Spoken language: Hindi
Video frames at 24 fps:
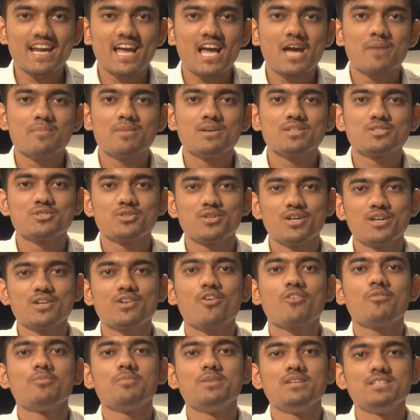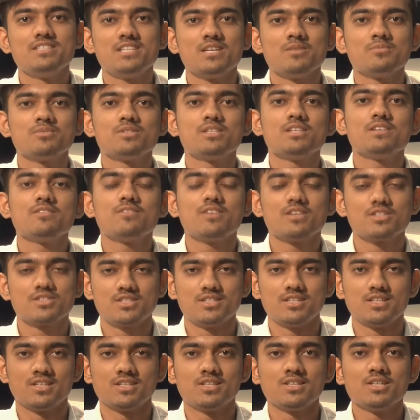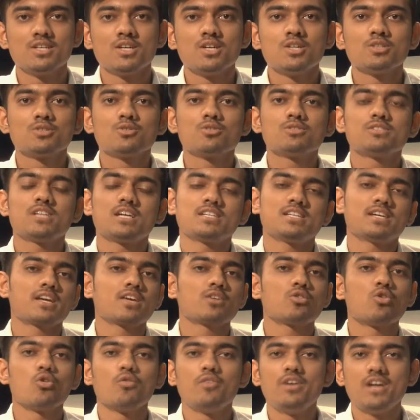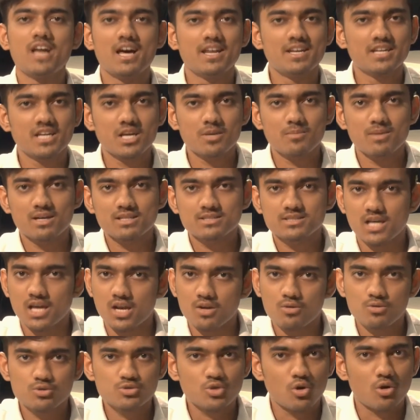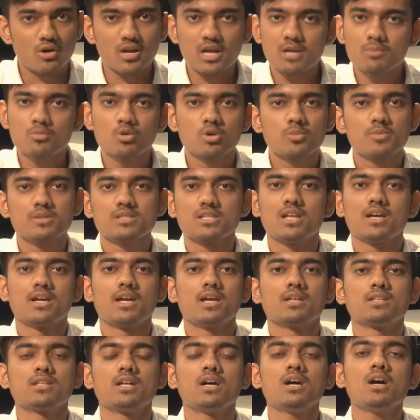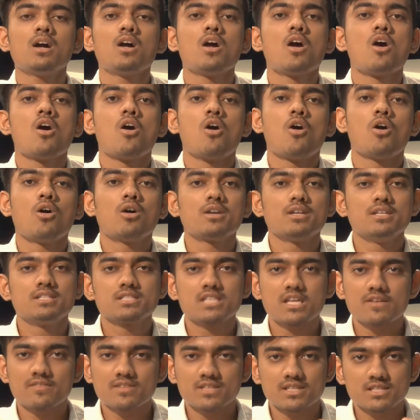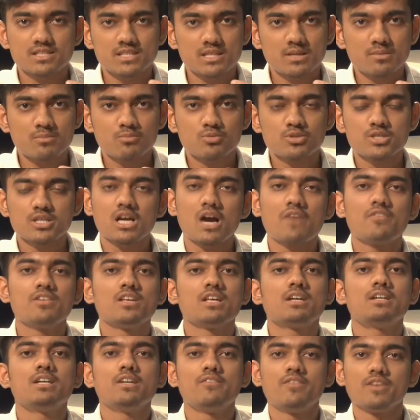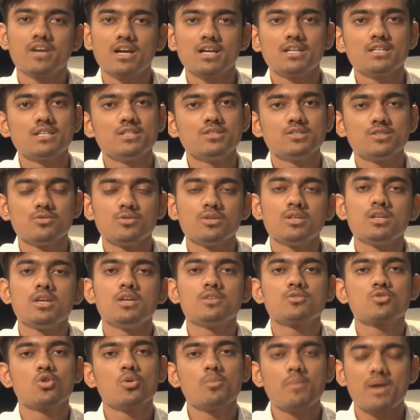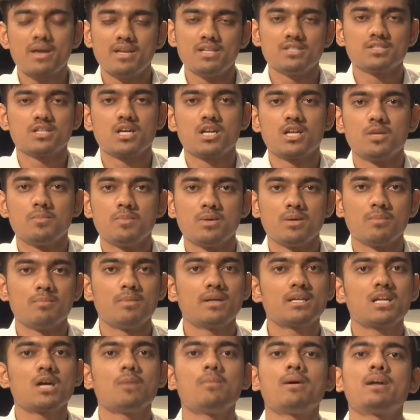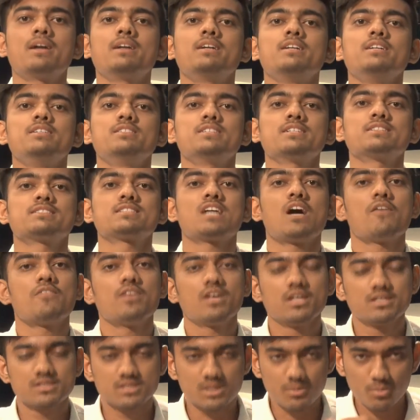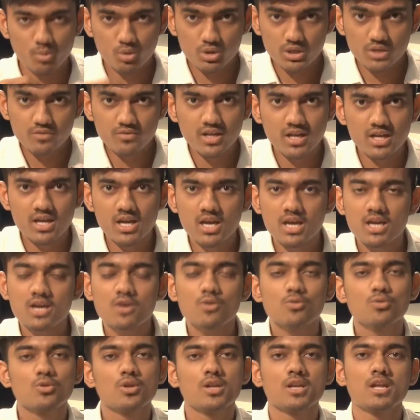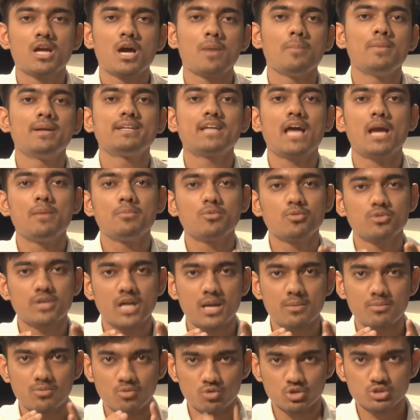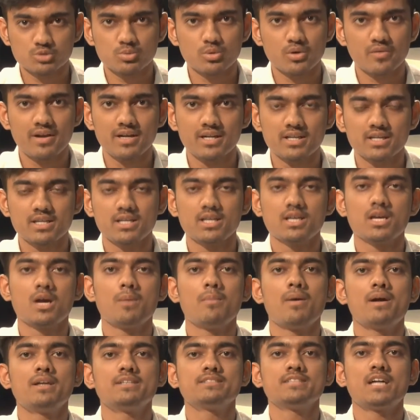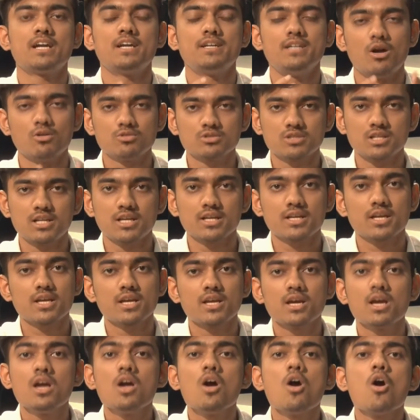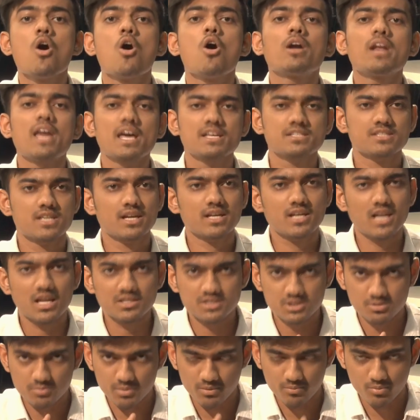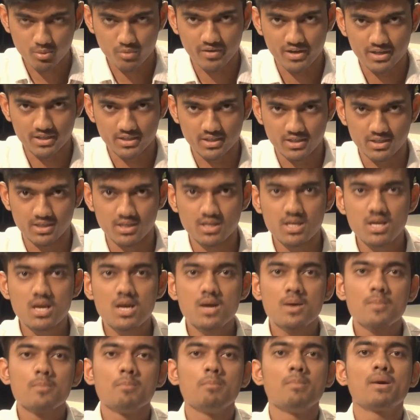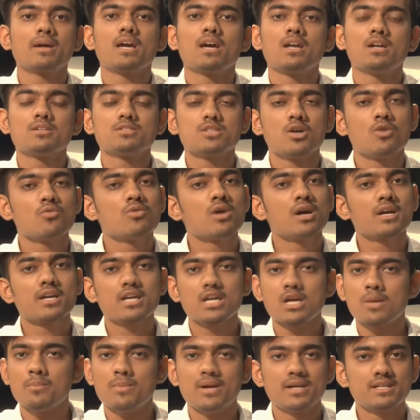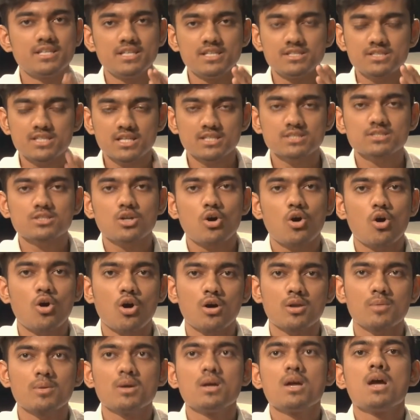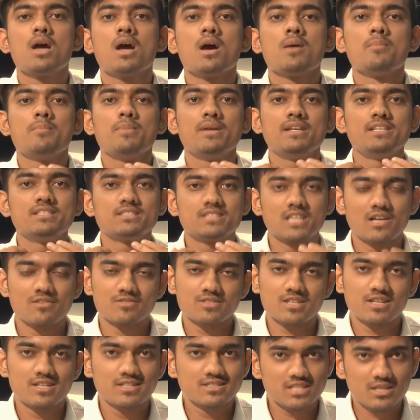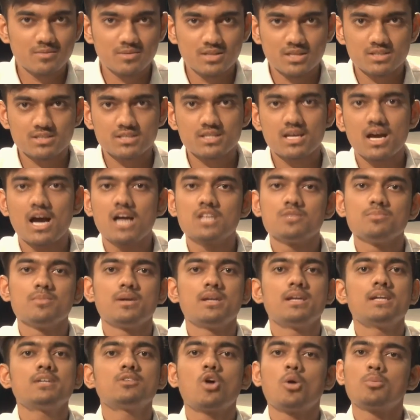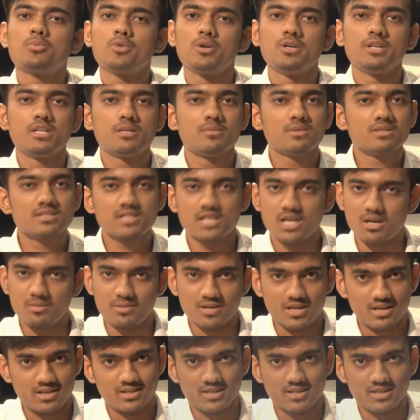आई एम ए स्टूडेंट ऑफ बीजीएमसी फर्स्ट ईयर तो जैसा कि कोविड आने के बाद सारा कुछ ऑनलाइन मोड पे चला गया था और इसकी वजह से मुझे काफ़ी ज़्यादा डिफ़िकल्टीज़ हुई इसको मैनेज करने में बट हमारे टीचर्स काफ़ी ज़्यादा सपोर्टिव रहे हैं उन्होंने हमें टाइम टू टाइम नोट्स प्रोवाइड किए हमारे सारे डाउट्स क्लियर किए और एक्स्ट्रा क्लासेस भी प्रोवाइड की मैं कहना चाहूँगा कि हमारे टीचर्स और मेरी सेल्फ स्टडीज़ की वजह से आज मैंने टॉप ट्वेंटी में जगह बनाई